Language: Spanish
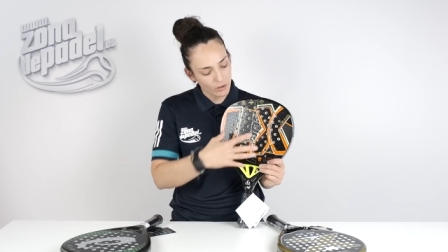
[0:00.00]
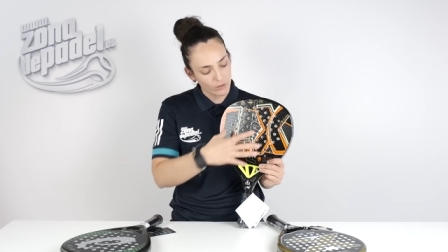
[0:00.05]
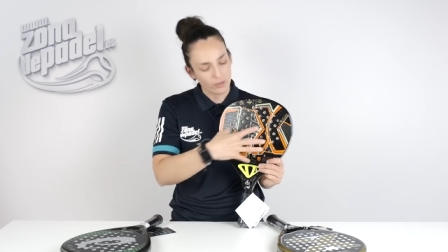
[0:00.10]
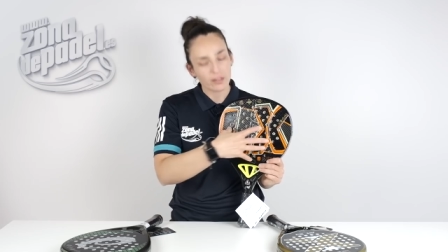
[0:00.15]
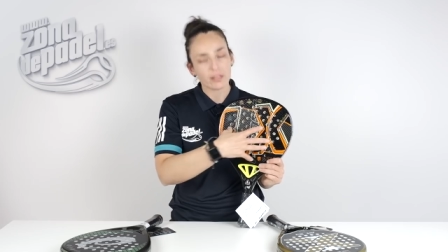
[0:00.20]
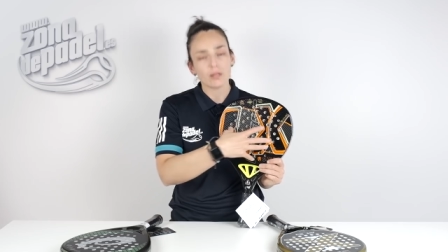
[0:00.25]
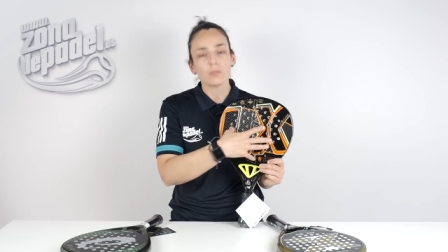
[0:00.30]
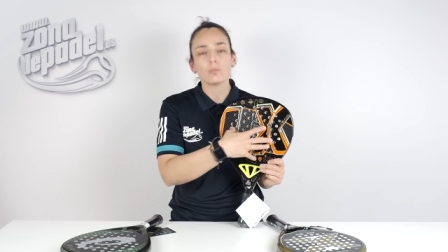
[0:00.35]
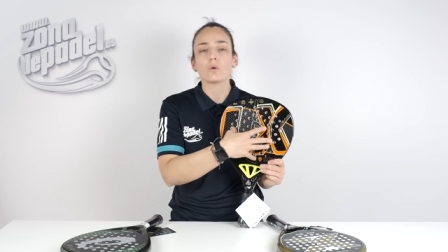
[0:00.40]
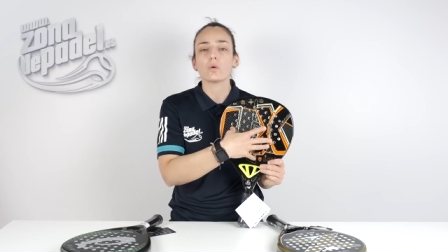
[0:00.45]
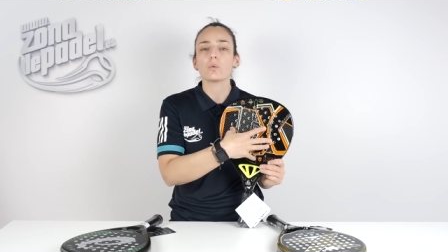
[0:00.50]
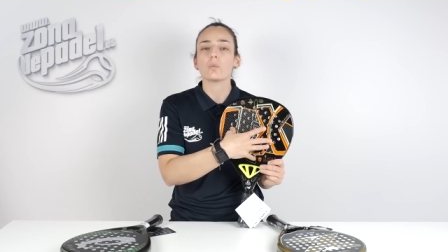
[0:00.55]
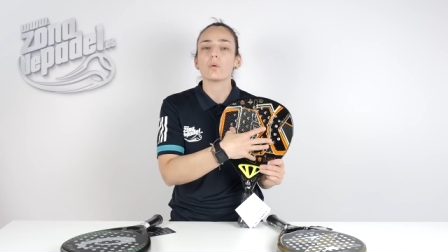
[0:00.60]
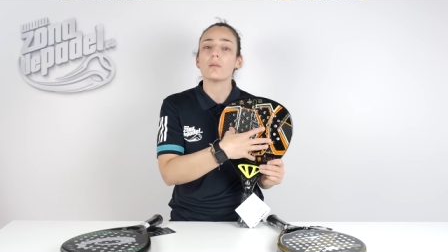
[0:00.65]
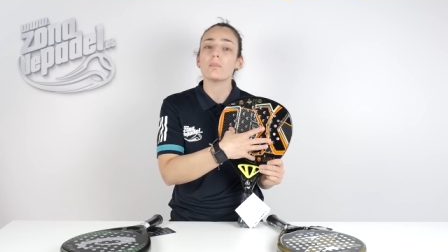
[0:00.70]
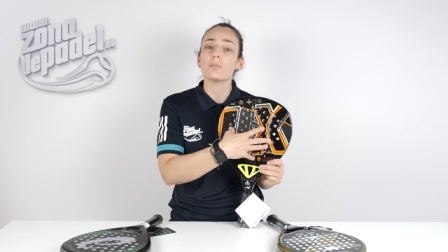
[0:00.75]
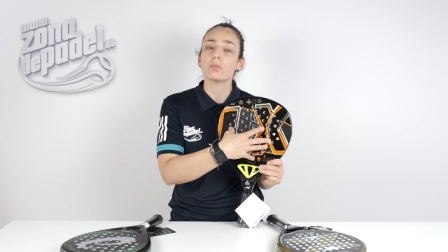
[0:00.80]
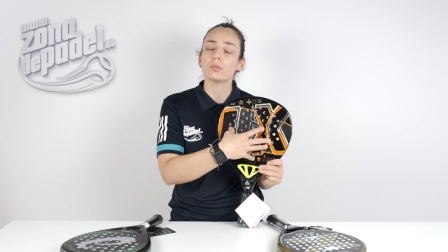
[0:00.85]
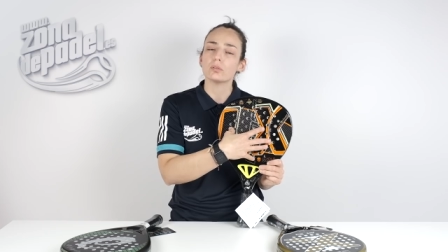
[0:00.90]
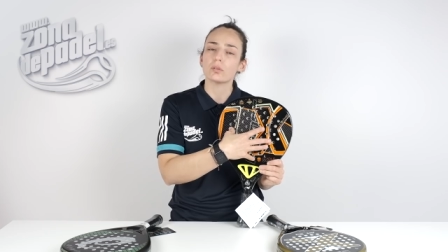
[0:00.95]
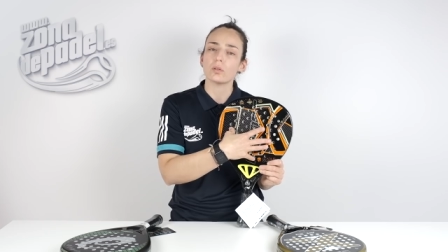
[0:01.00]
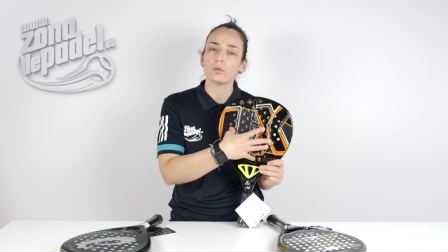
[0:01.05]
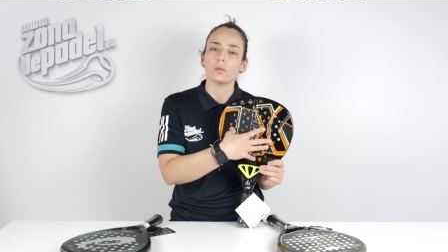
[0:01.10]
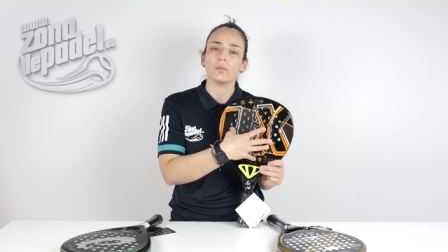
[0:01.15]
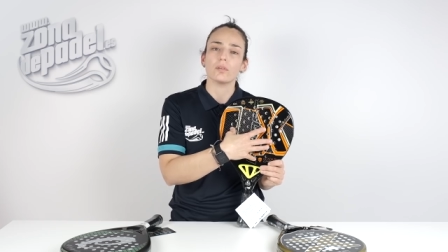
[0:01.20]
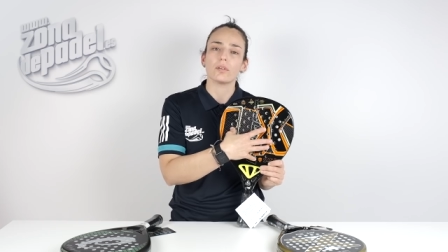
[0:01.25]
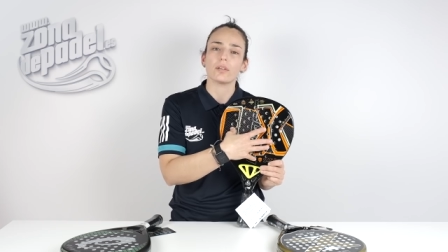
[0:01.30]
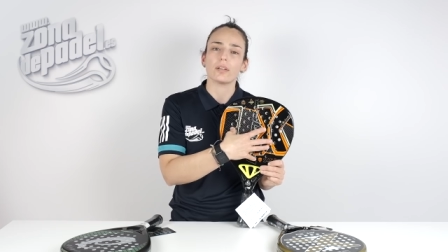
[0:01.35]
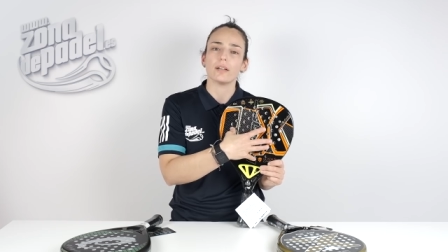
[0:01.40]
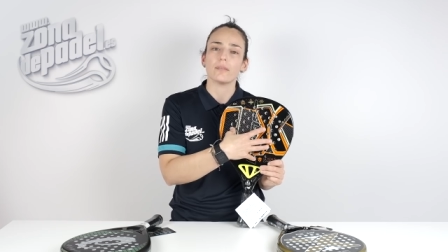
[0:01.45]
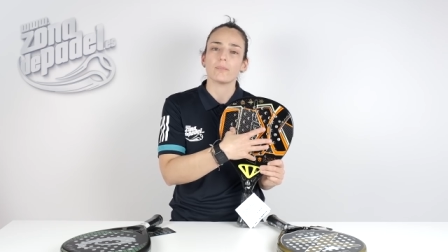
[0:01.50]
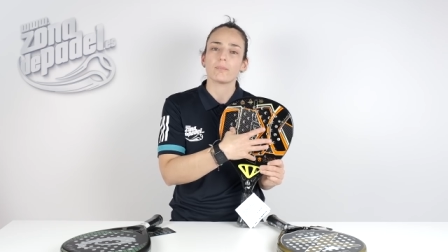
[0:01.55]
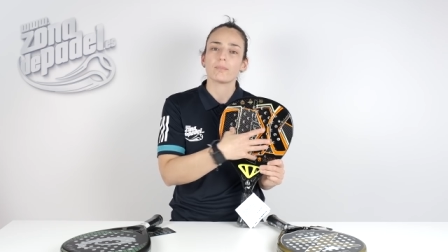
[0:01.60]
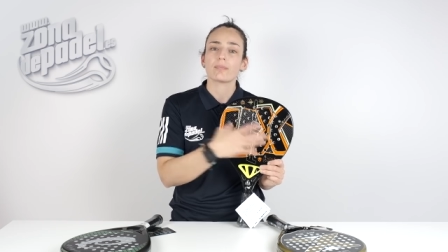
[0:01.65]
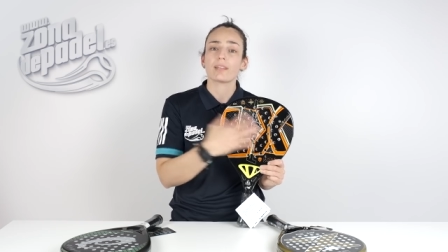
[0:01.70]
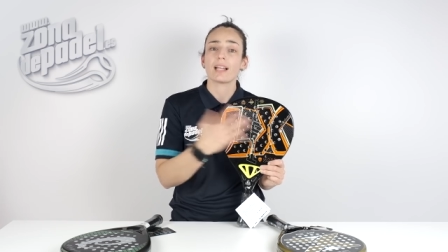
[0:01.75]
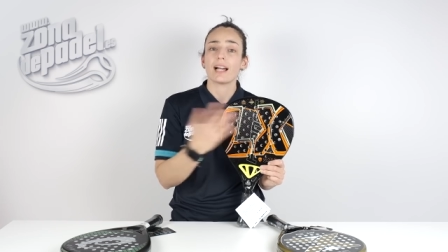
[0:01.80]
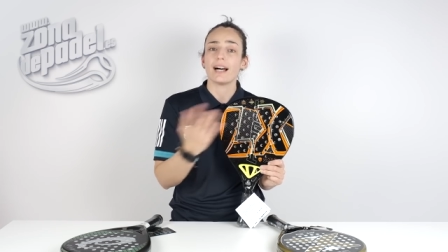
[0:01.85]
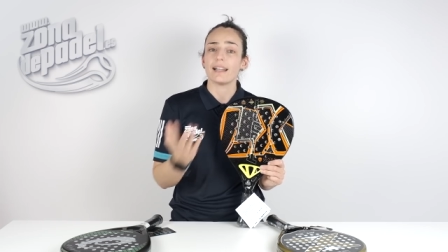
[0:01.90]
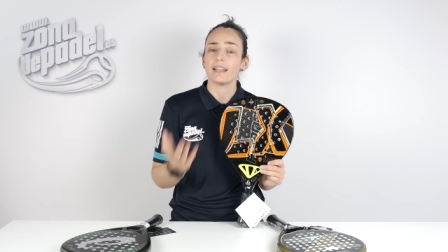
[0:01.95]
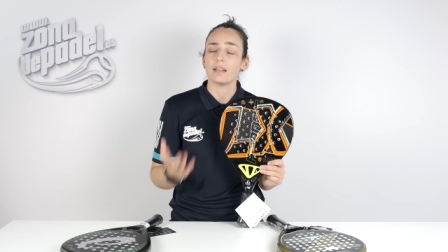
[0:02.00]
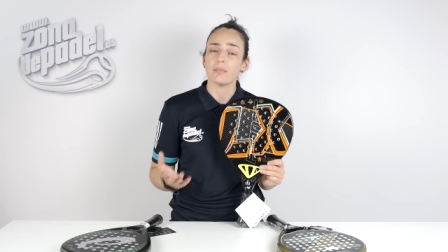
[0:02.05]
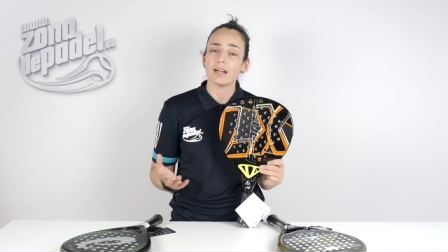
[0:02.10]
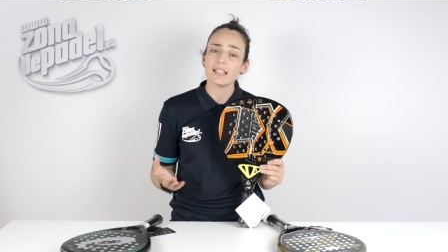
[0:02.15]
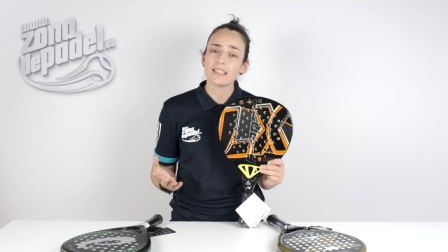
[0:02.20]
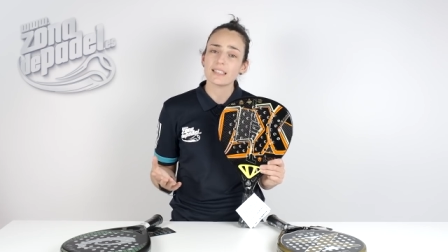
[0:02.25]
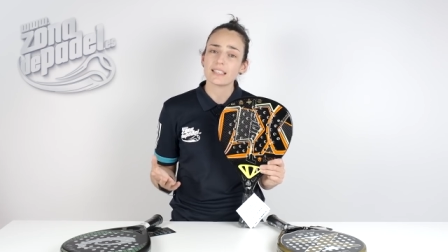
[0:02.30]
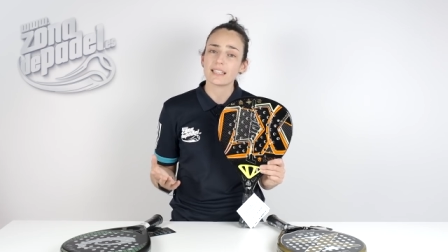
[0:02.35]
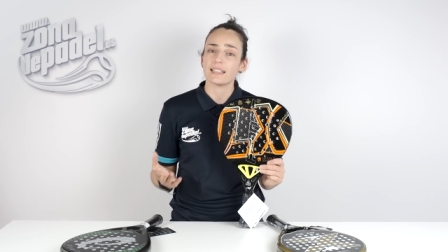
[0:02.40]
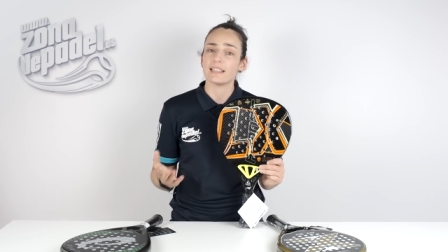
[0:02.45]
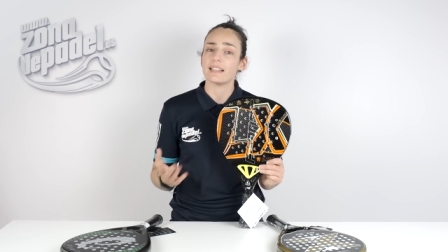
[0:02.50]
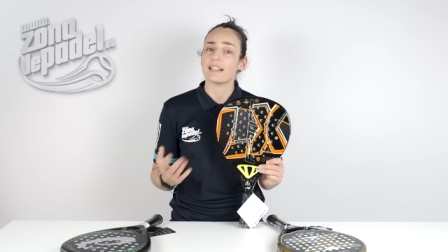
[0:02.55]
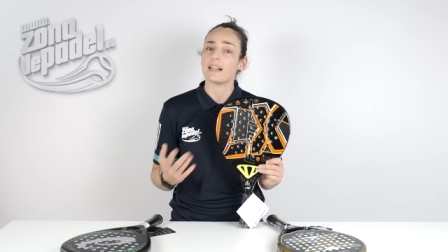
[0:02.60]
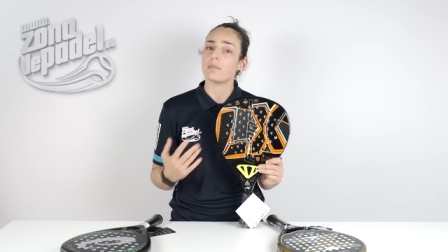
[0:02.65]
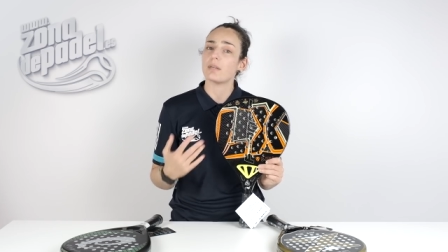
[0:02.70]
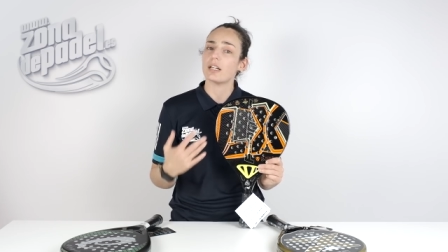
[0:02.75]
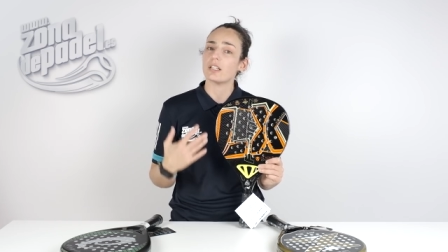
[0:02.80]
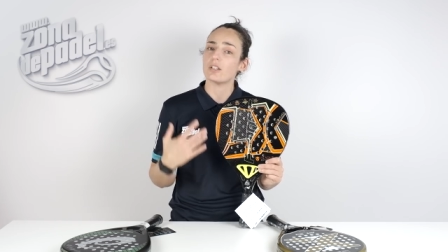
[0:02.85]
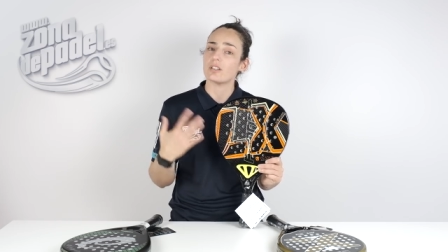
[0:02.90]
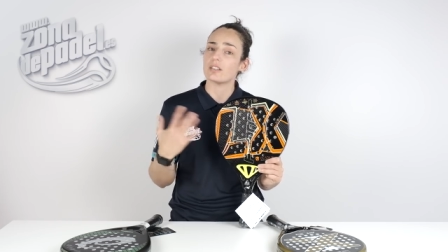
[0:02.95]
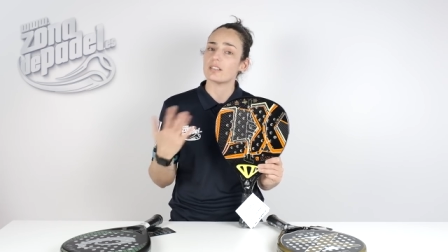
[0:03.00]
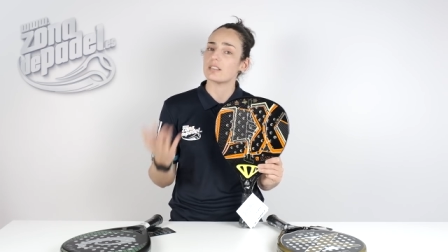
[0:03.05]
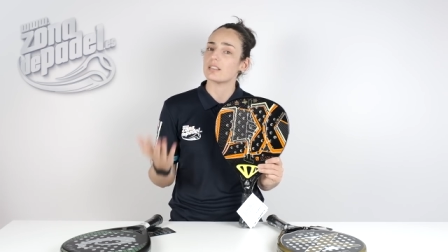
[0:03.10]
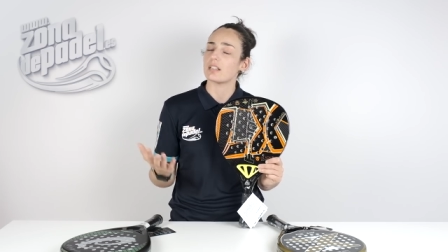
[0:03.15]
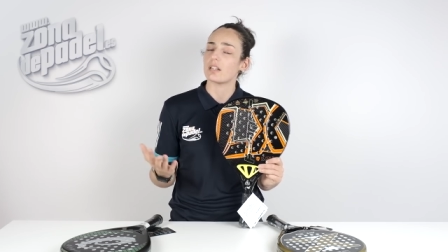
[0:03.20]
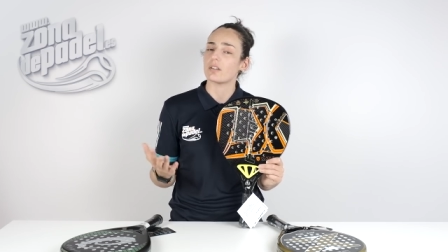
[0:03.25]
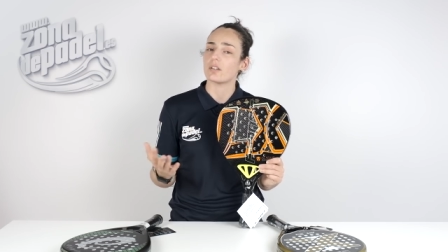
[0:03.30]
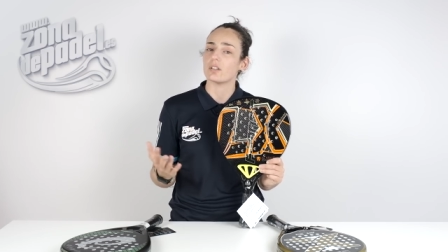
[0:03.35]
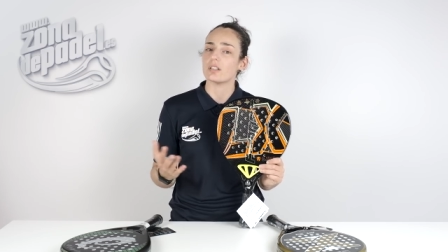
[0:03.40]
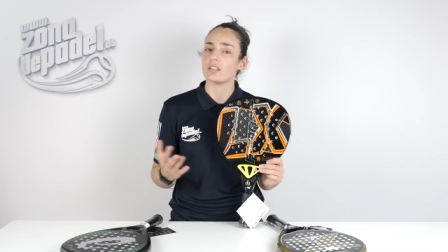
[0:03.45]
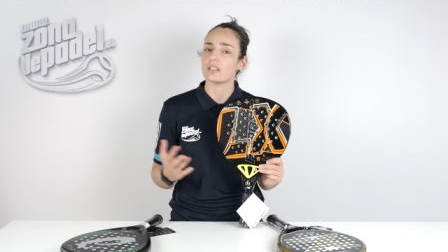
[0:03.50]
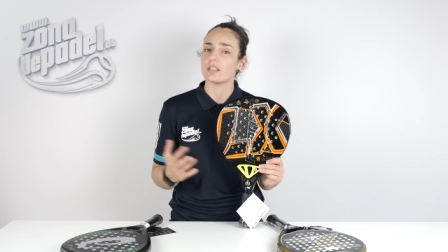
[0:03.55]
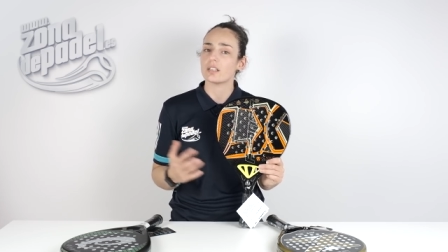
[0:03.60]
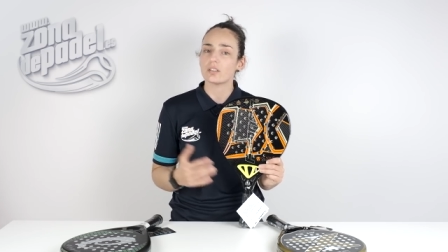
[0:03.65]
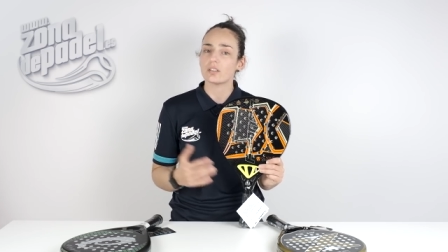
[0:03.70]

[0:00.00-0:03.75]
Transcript: ofrece un muy buen punto dulce. Además, genera mayores sensaciones de